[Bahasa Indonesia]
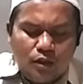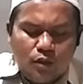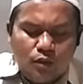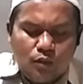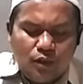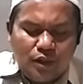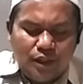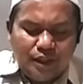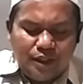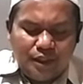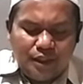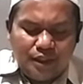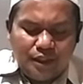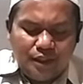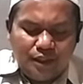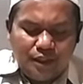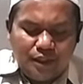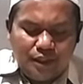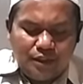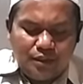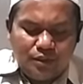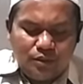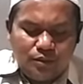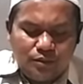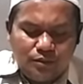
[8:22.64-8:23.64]
Wa
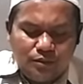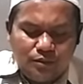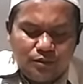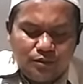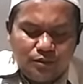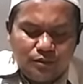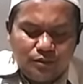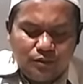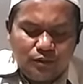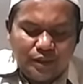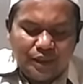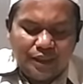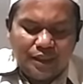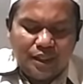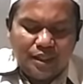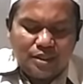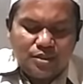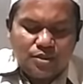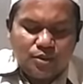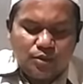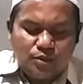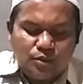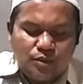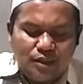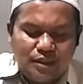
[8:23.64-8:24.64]
yahillu wa
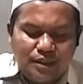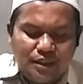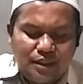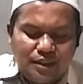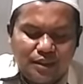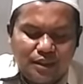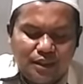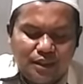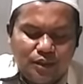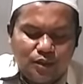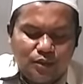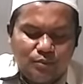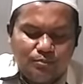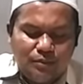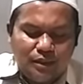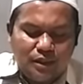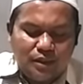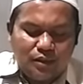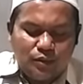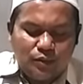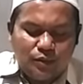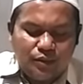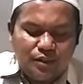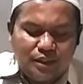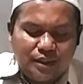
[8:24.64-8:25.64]
yasulul yakin
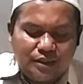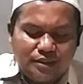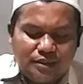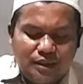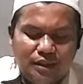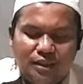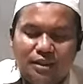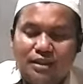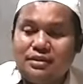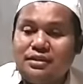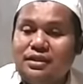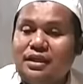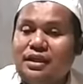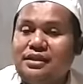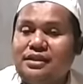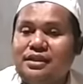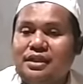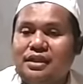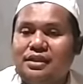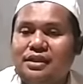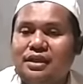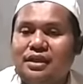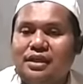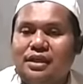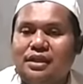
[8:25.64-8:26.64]
bil ru'yati dan
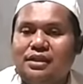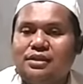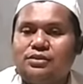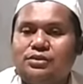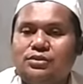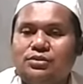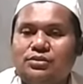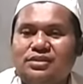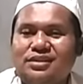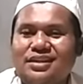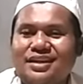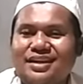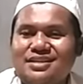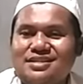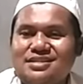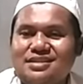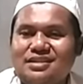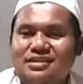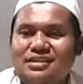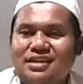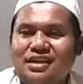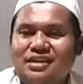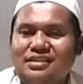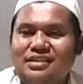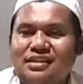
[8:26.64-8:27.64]
yakin itu
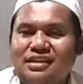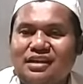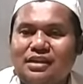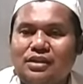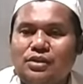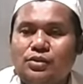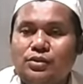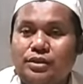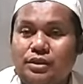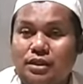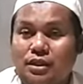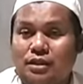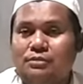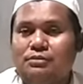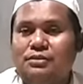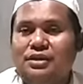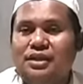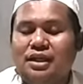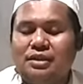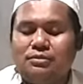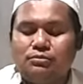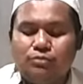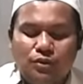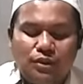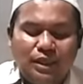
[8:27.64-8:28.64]
dihasilkan dengan ru'ya
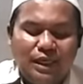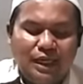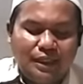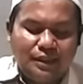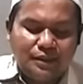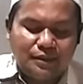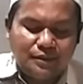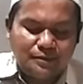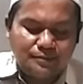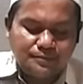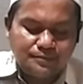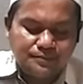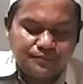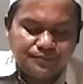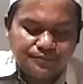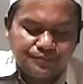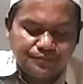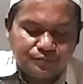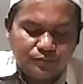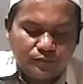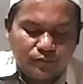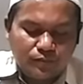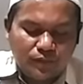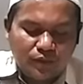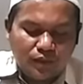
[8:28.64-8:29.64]
melihat bulan.
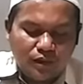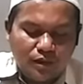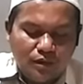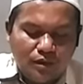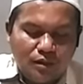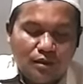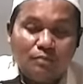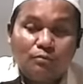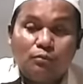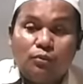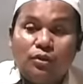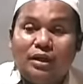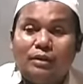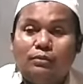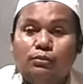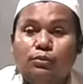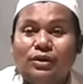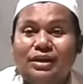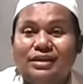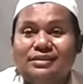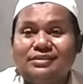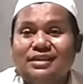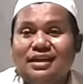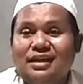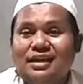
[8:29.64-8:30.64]

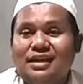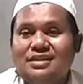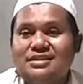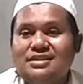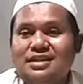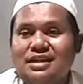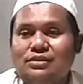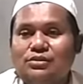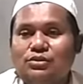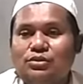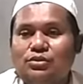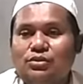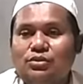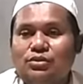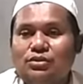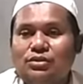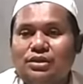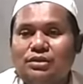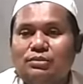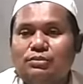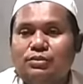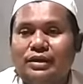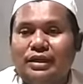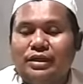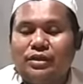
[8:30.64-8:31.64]
Bulan-bulan tanggal 1
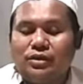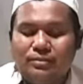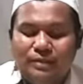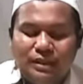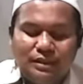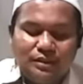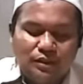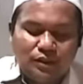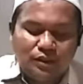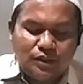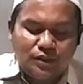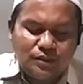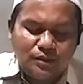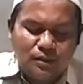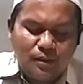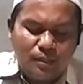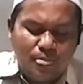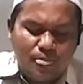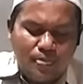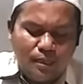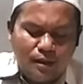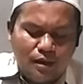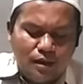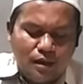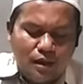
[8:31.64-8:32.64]
di bulan Ramadan,
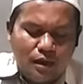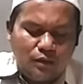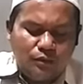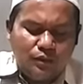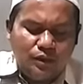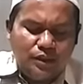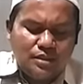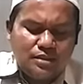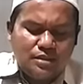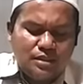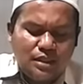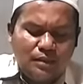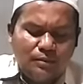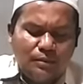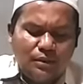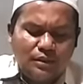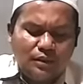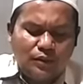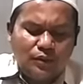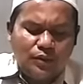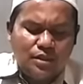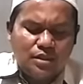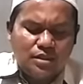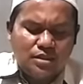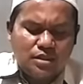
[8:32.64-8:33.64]
awal hisab
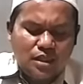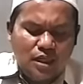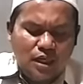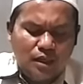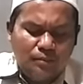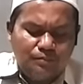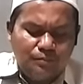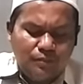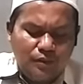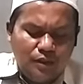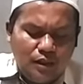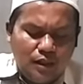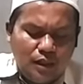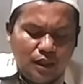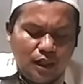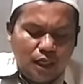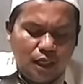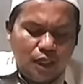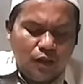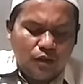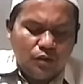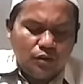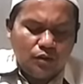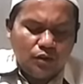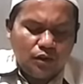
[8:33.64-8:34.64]
atau hisab
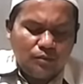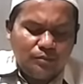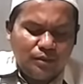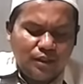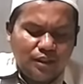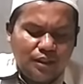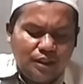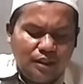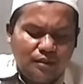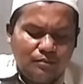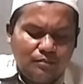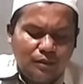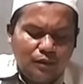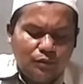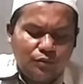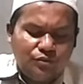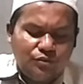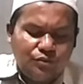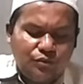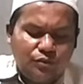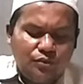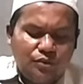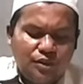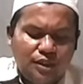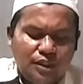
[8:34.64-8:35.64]
au khabarin
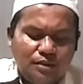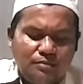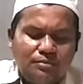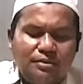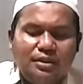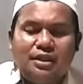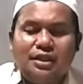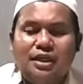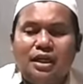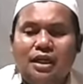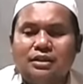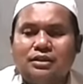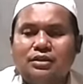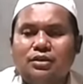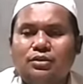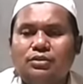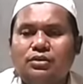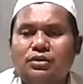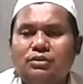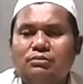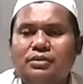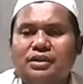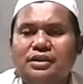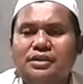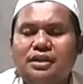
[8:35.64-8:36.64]
mautsukin bihi atau
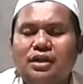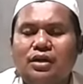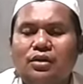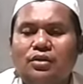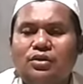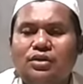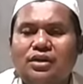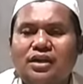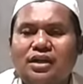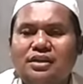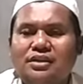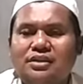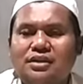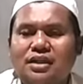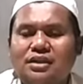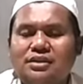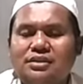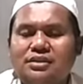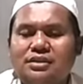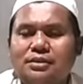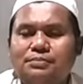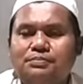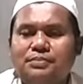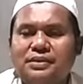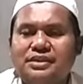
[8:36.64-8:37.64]
khabarnya orang yang
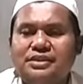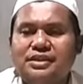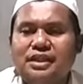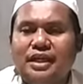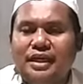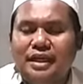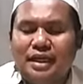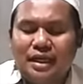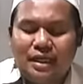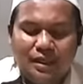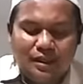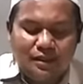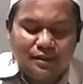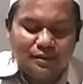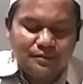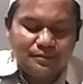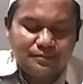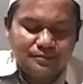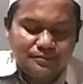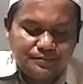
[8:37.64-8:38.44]
dipercaya